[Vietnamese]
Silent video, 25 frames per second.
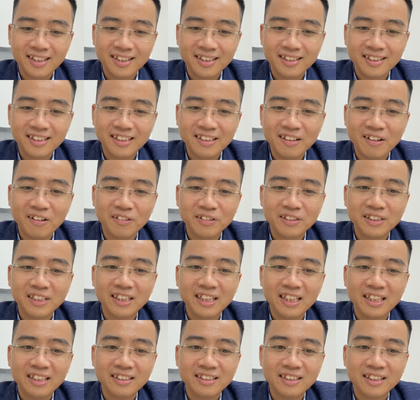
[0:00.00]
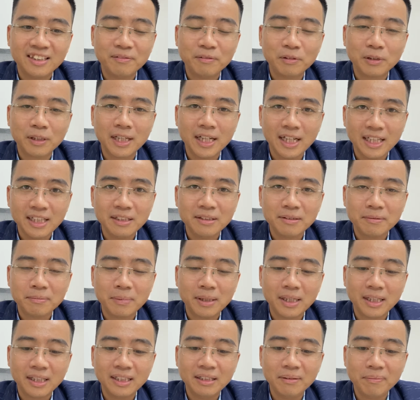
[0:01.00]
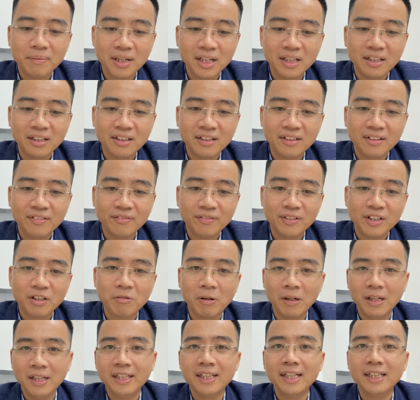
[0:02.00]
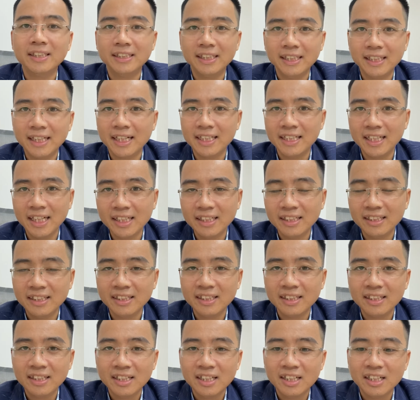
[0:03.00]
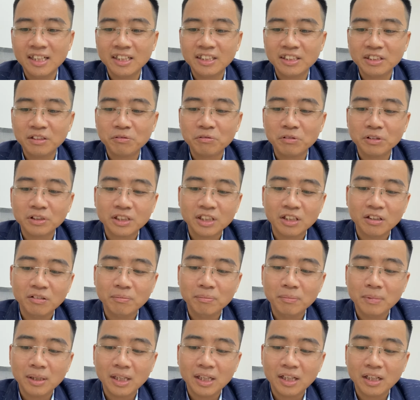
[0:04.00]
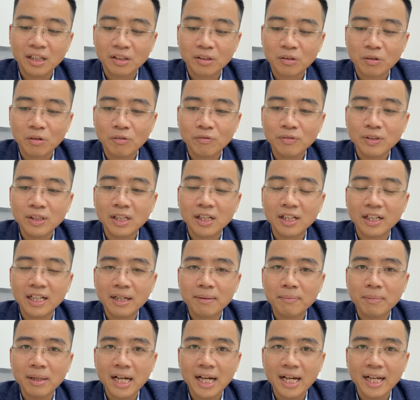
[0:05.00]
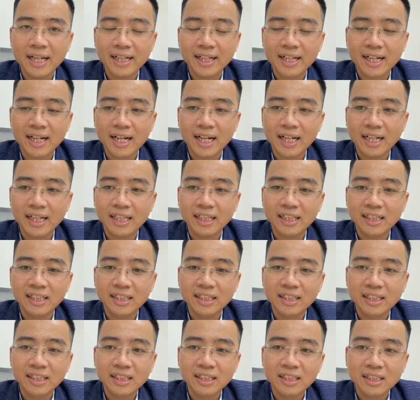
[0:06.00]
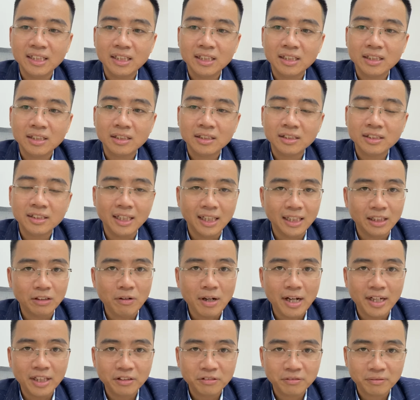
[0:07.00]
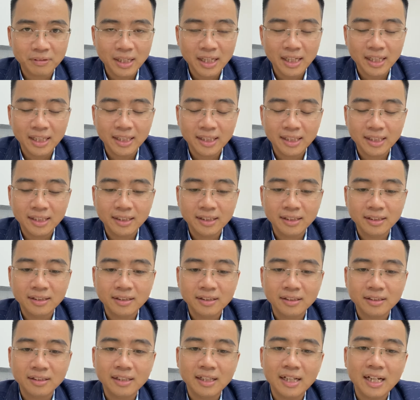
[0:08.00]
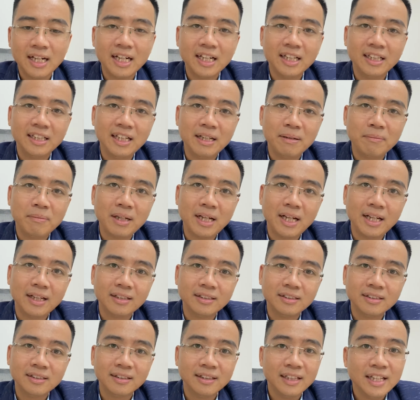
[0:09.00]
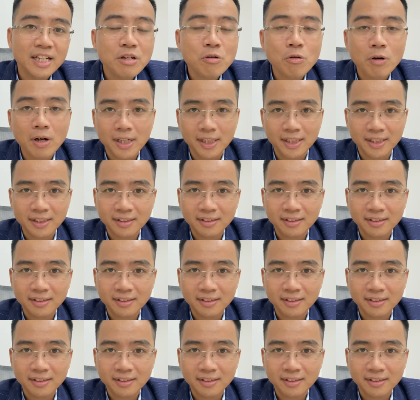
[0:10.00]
thì đó chính là những một cách mà tiếp cận về quản lý tài chính cá nhân trong cuộc sống mà nó vừa đem lại cái sự an toàn cho chúng ta này thứ hai đem lại cái sự linh hoạt